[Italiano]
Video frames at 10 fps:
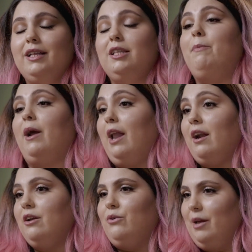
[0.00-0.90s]
di
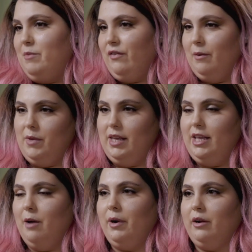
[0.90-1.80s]
parlarne con la mia
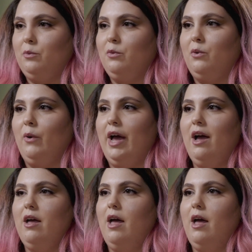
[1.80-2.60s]
famiglia, perché comunque